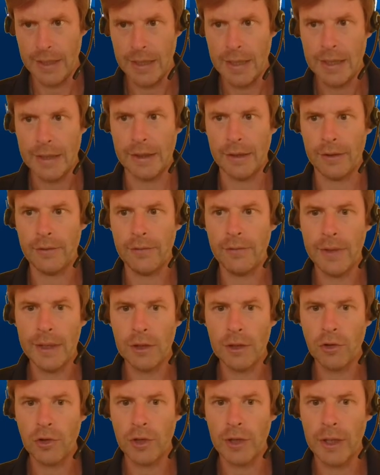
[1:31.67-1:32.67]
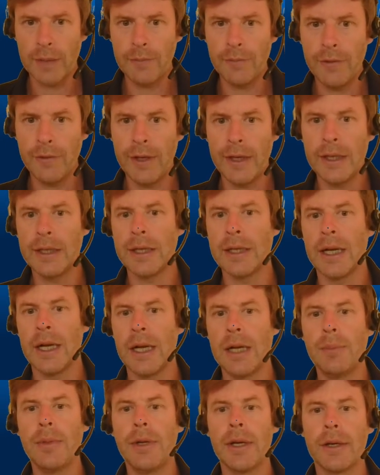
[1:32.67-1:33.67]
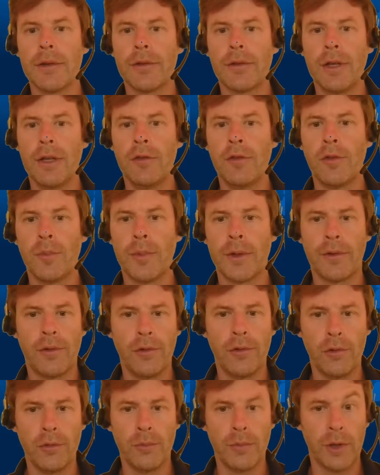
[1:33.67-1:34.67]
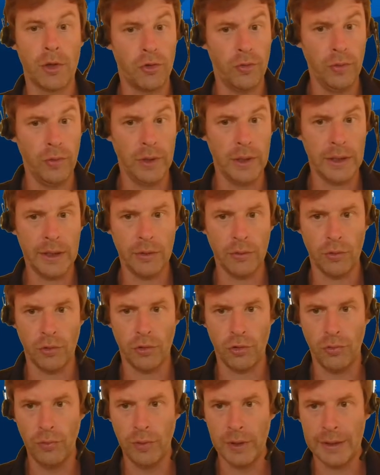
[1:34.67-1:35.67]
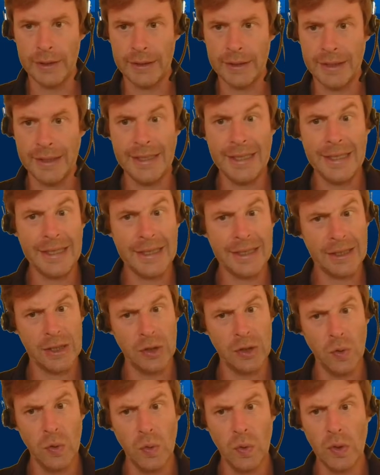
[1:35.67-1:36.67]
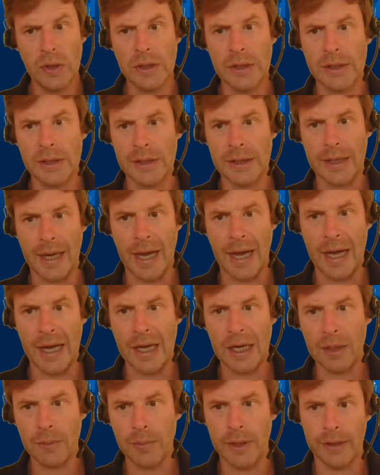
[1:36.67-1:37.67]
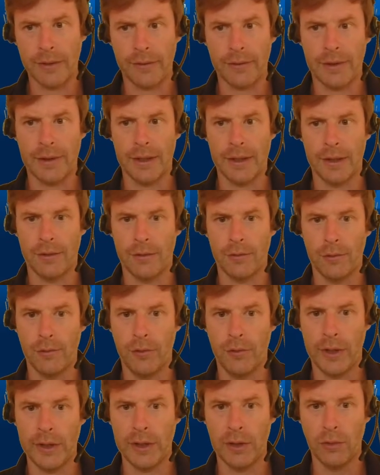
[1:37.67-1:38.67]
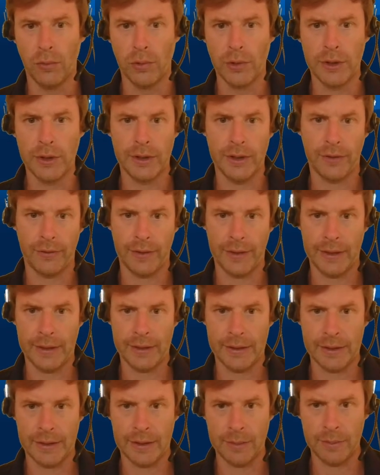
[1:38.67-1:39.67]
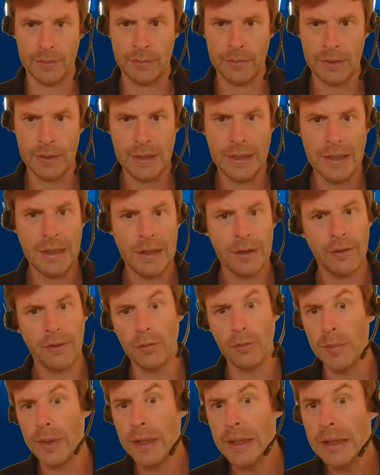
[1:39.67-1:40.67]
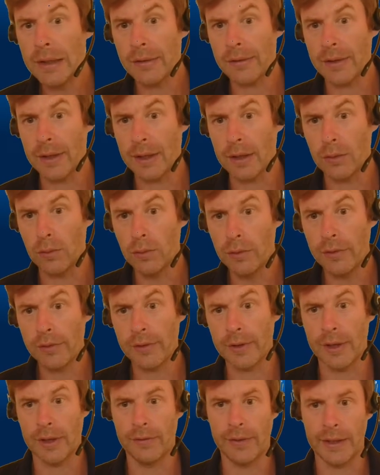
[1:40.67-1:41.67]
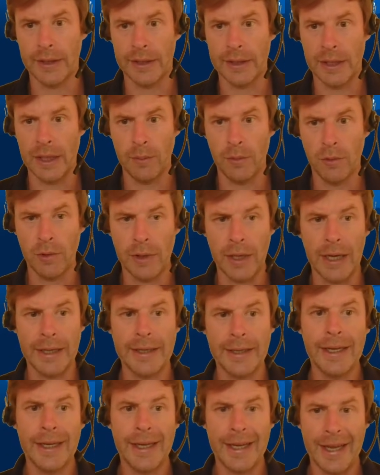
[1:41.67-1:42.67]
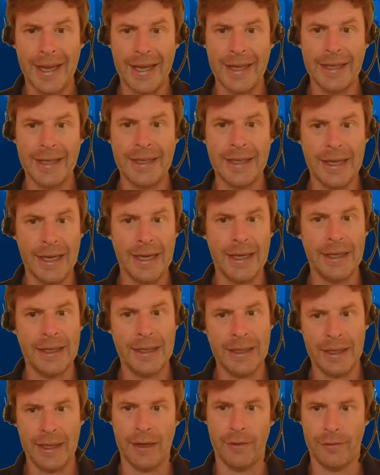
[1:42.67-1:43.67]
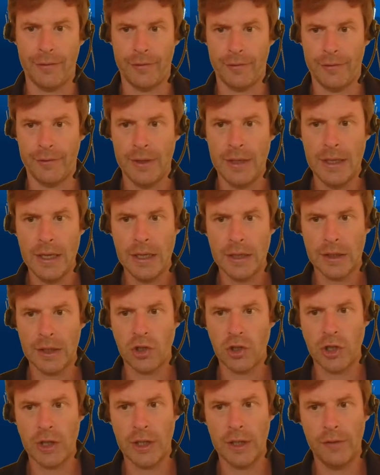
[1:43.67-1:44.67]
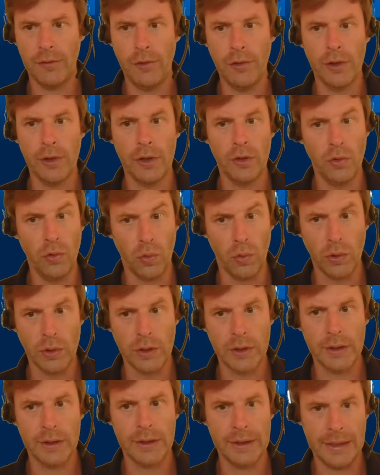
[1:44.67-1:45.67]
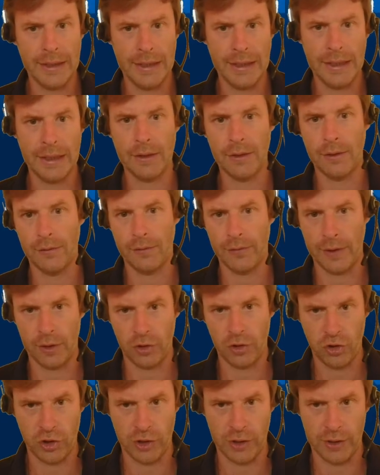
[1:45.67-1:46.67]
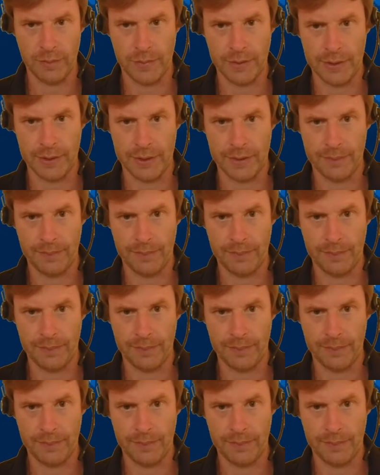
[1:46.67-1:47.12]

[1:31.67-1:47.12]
Deswegen schreiben wir in den Halbjahresinformationen bei Schülerinnen und Schülern, die nicht genügend Arbeitsleistung für eine Note gezeigt haben, zumindest nach unserer Wahrnehmung ein NNF. Das steht für Note nicht feststellbar.